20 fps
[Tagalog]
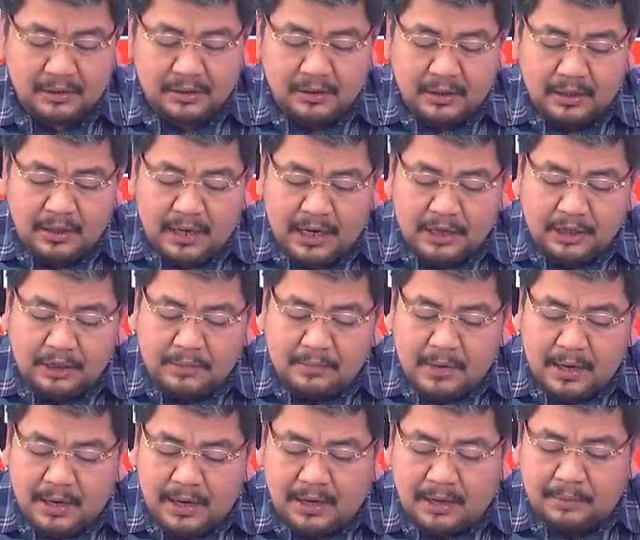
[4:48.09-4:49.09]
ay yung
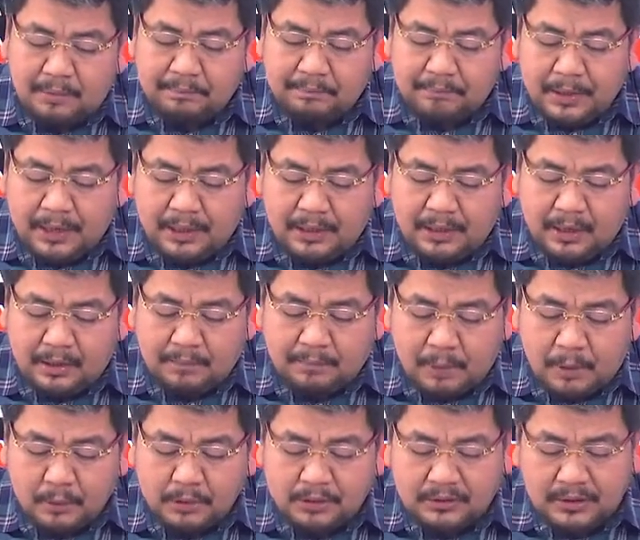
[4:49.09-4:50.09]
mga campaign na
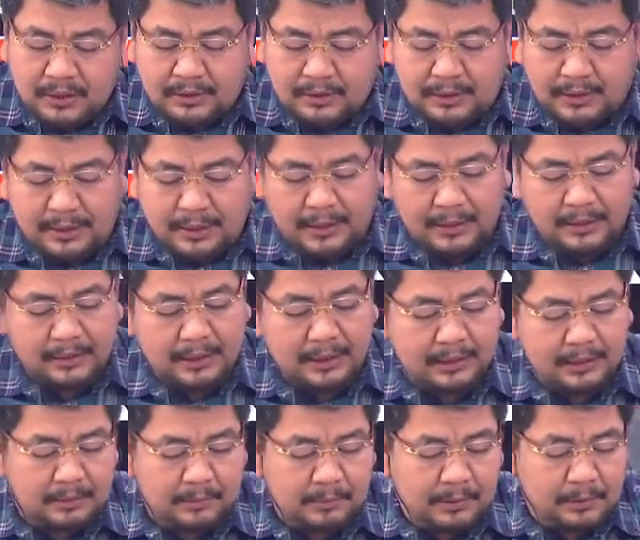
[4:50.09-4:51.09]
poster na yan na
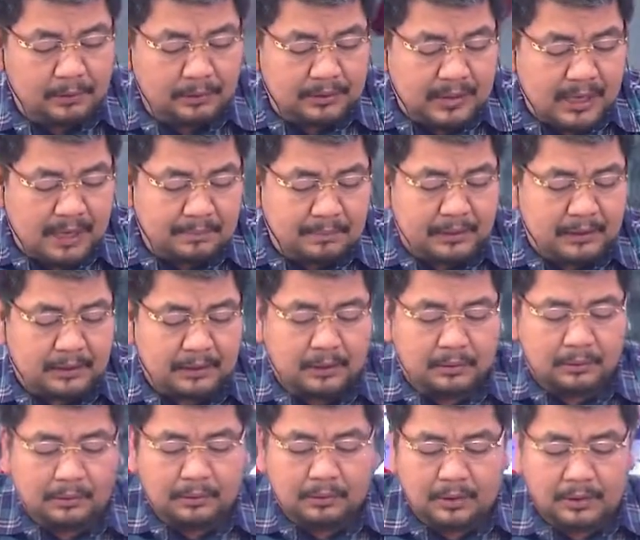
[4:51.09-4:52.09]
hindi naman ho dapat daw
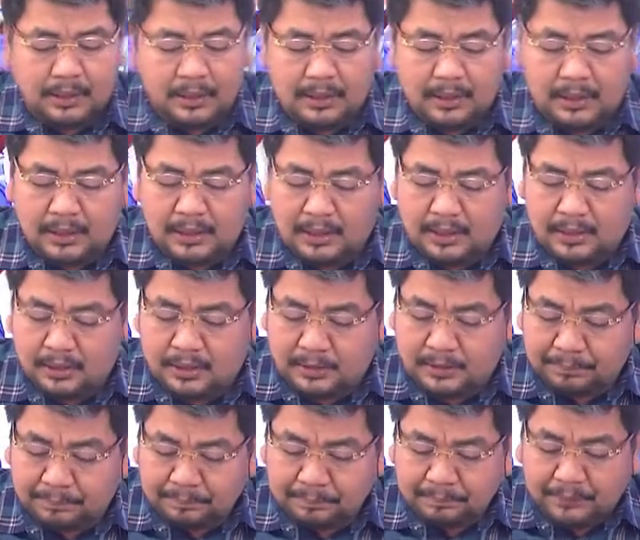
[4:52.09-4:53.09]
hong uh,
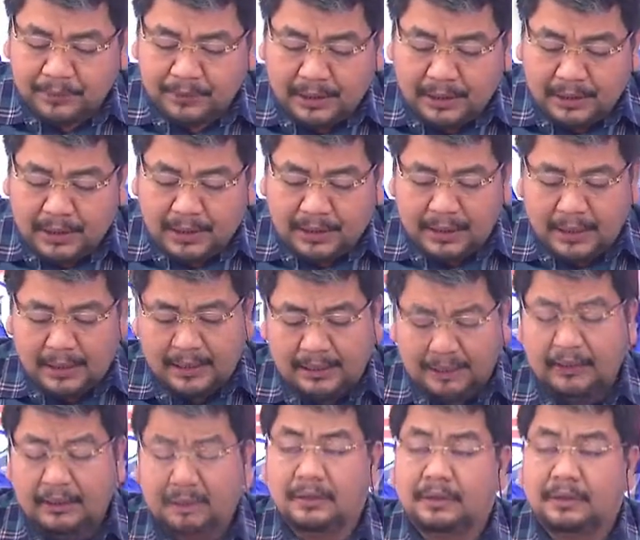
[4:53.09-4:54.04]
ilagay.